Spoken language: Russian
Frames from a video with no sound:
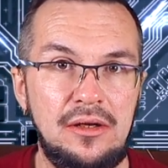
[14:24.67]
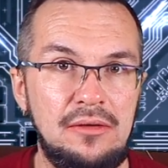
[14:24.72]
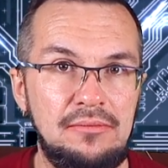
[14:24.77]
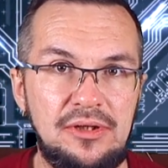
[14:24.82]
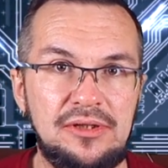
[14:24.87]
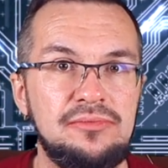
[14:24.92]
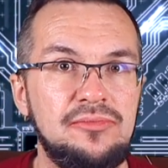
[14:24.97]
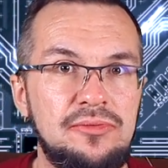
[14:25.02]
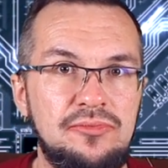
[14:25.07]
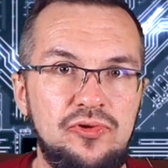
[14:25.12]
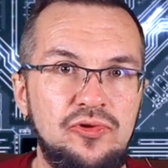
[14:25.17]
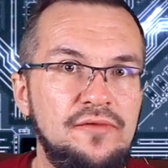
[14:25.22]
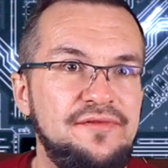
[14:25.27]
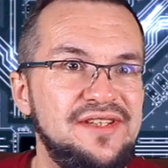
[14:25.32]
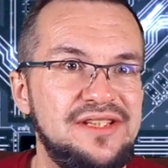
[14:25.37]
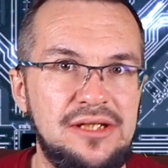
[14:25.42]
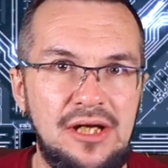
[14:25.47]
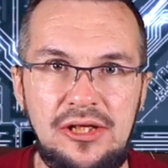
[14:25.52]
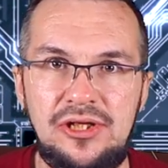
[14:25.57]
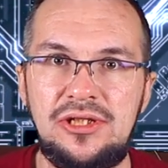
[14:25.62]
Поэтому я могу
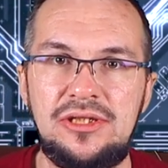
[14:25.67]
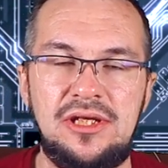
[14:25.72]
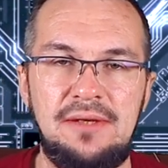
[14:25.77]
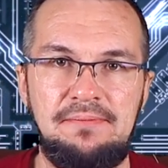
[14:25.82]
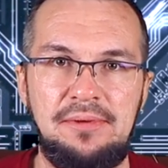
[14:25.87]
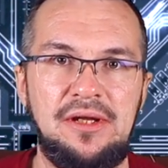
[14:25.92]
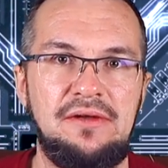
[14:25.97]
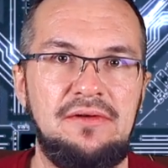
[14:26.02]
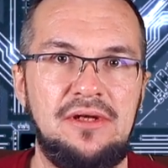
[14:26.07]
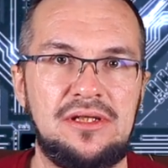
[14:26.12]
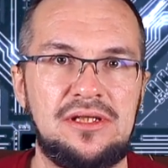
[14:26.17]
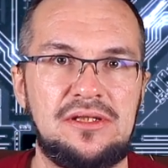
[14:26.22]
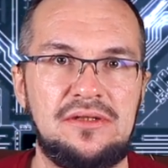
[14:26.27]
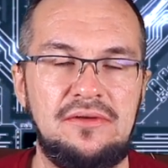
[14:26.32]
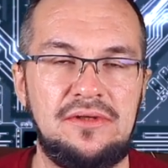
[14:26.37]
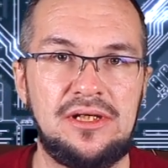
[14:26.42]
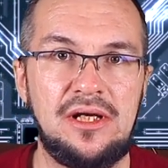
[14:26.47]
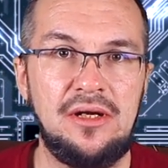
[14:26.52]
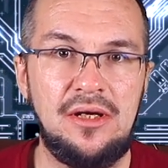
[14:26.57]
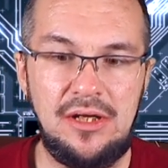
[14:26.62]
всячески
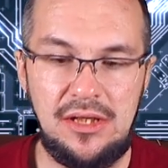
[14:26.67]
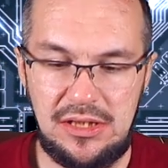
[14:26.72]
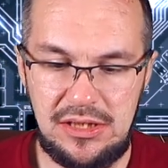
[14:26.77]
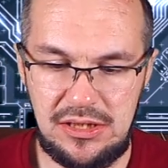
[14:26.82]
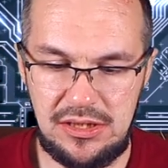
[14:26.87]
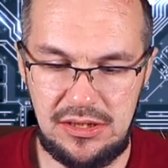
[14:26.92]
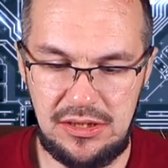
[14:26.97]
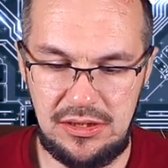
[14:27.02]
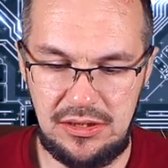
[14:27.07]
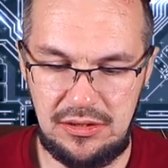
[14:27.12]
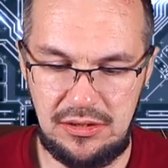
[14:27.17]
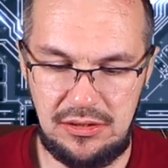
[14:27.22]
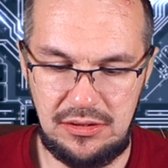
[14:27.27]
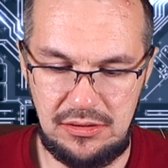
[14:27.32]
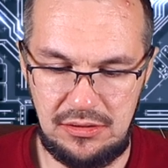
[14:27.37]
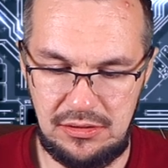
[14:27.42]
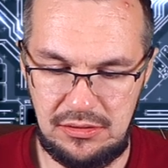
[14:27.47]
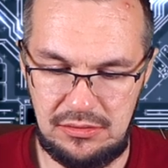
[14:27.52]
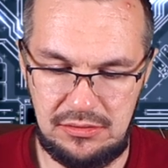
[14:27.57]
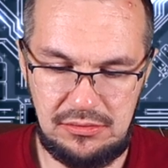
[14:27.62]
приветствовать
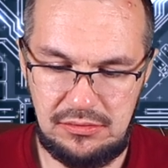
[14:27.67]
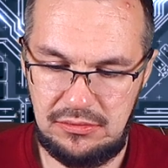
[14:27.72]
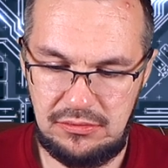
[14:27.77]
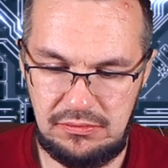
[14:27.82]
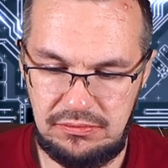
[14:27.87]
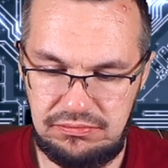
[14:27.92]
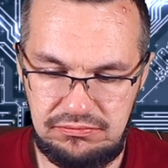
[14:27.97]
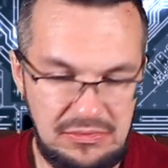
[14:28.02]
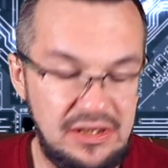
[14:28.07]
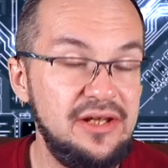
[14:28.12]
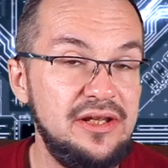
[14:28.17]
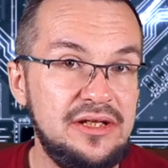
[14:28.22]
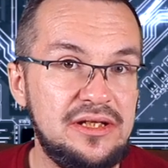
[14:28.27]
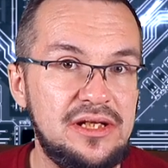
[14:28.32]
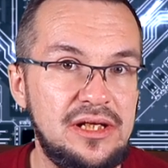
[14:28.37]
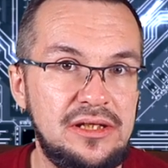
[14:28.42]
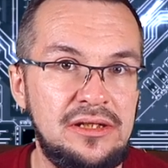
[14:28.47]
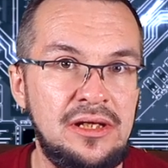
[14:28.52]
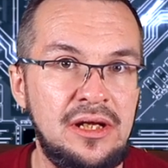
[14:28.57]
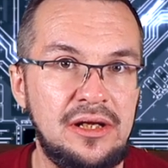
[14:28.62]
и э,
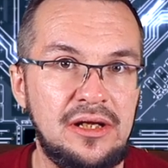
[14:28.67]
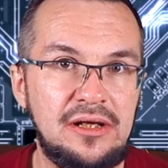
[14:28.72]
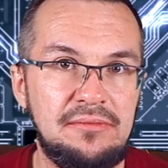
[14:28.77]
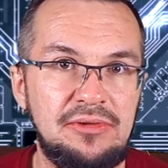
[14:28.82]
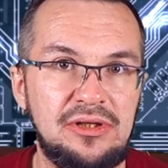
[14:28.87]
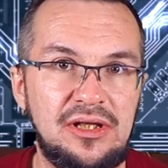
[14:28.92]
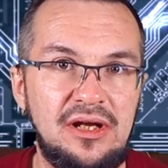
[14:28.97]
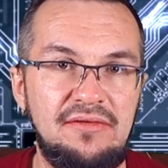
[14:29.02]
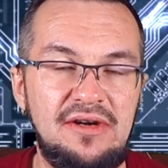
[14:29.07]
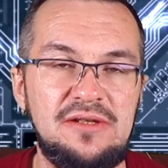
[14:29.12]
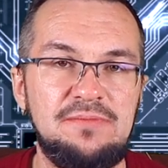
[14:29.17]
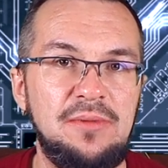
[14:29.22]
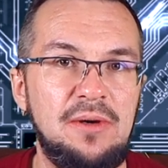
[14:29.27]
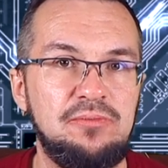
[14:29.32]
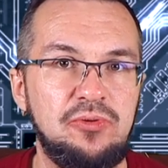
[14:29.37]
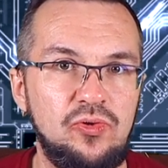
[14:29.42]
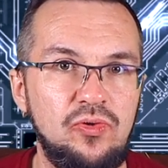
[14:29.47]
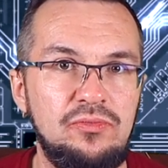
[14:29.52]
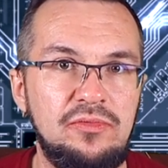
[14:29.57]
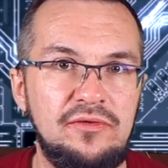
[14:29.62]
искренне рекомендовать
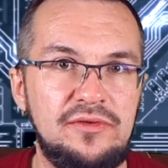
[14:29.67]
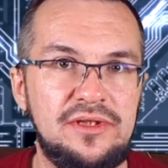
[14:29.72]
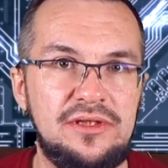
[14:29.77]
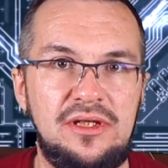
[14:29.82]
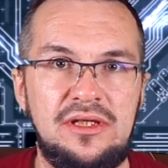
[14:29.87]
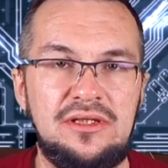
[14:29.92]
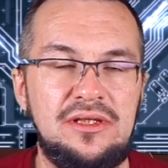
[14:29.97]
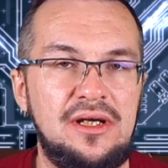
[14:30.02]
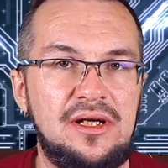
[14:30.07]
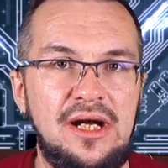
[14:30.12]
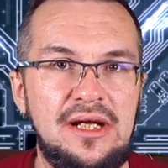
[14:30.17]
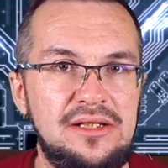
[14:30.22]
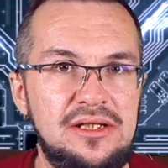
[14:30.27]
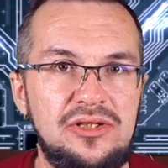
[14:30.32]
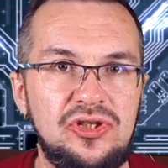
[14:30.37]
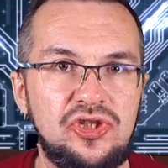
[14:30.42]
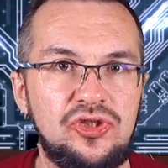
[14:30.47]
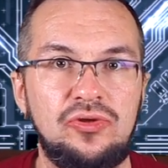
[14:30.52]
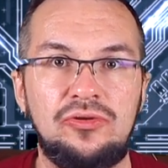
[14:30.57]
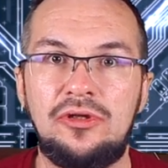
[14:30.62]
попробовать. Если
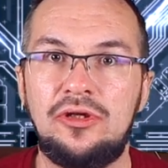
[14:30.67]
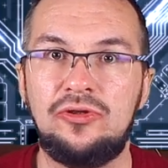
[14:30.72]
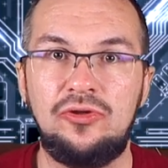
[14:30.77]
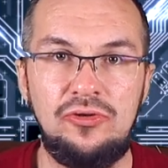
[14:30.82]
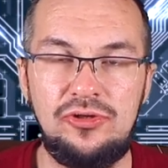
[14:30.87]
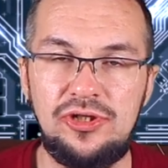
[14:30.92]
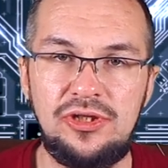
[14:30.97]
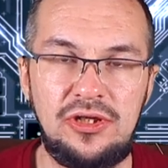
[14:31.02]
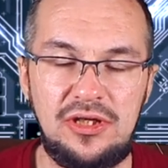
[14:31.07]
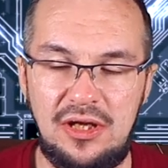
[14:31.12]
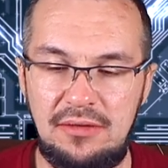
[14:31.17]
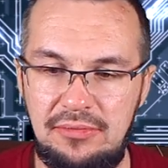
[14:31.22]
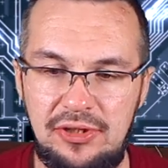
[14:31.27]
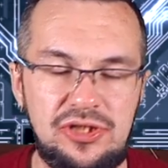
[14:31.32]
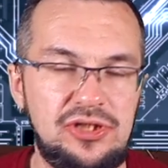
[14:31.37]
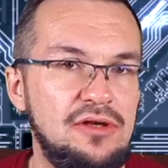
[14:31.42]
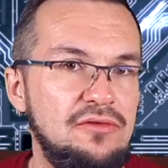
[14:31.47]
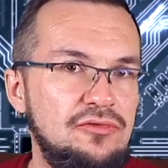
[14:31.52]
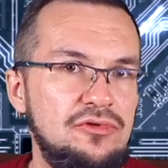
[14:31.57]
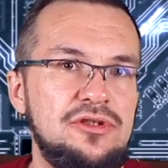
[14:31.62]
хотите что-то точно
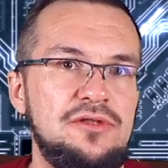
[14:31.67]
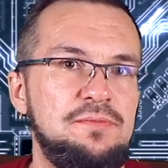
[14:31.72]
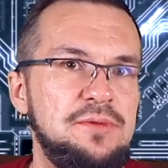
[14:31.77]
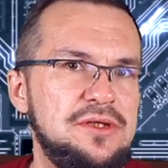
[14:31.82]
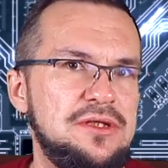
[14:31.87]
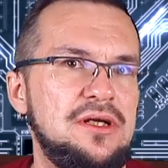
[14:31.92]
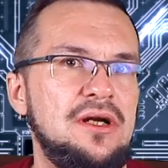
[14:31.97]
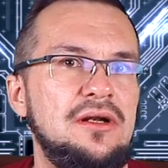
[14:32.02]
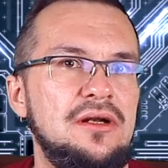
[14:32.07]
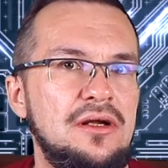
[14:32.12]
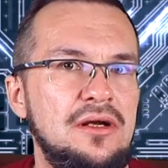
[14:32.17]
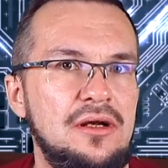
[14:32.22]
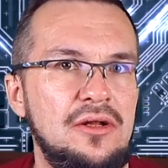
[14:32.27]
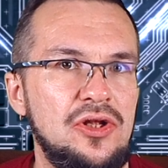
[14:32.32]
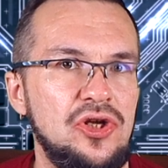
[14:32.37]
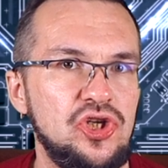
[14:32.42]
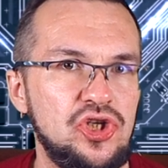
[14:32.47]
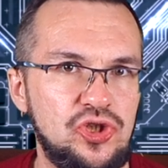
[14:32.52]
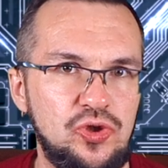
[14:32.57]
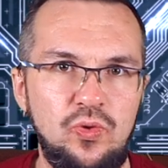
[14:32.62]
необычное, вот
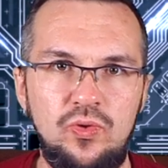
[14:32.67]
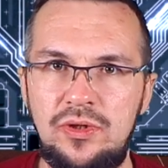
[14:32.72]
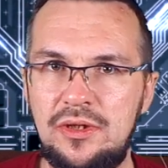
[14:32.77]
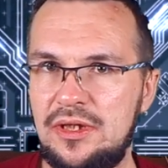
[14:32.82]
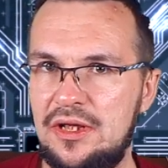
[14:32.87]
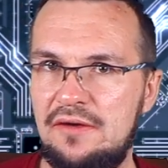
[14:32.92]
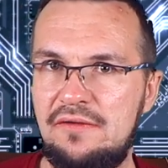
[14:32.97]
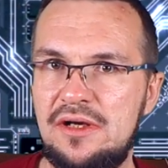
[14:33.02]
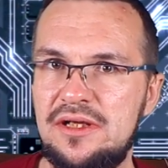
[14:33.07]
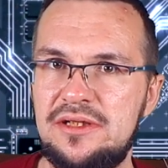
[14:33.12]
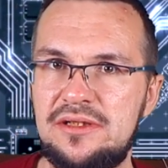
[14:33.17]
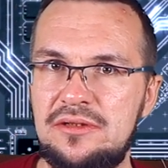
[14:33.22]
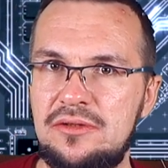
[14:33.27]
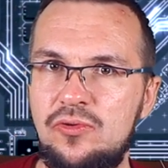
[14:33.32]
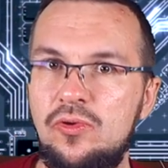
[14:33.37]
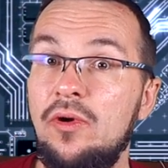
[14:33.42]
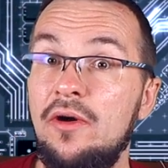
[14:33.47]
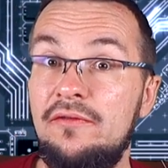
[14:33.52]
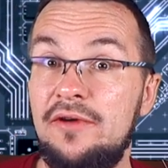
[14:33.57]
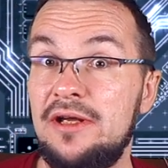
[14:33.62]
специальная штука для вас
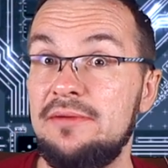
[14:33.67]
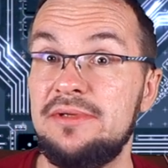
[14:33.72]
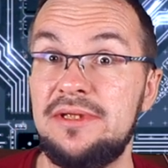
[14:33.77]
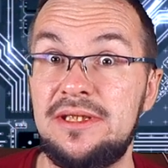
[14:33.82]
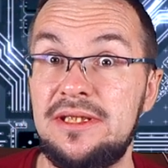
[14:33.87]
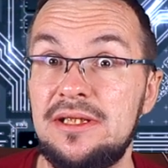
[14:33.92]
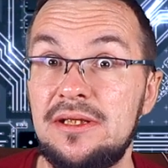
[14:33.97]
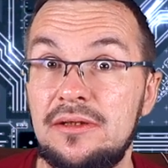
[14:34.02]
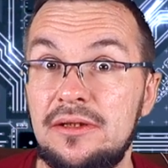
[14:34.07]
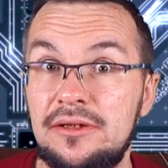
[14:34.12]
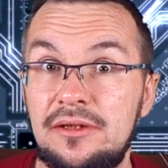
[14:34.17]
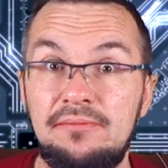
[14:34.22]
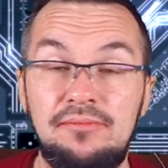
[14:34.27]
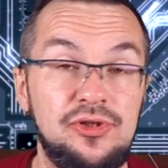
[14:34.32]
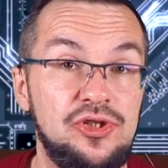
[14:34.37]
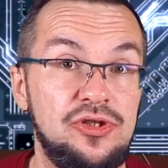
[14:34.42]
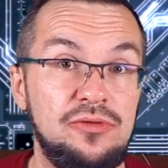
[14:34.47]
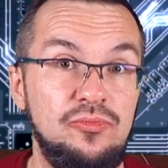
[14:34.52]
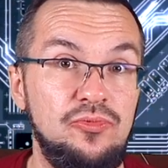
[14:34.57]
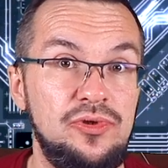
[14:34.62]
Huawei сделана
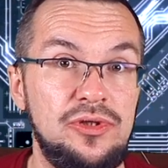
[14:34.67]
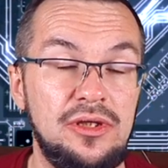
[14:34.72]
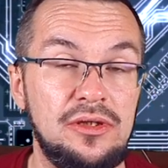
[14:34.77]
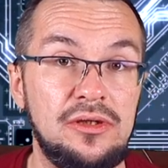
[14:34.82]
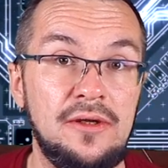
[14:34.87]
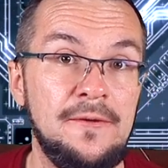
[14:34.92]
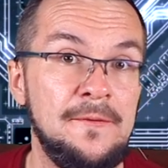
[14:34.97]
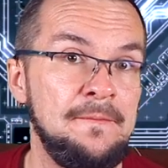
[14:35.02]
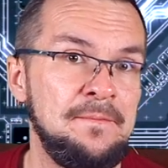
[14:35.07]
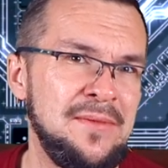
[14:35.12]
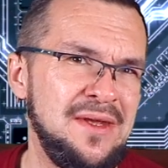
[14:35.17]
почему нет?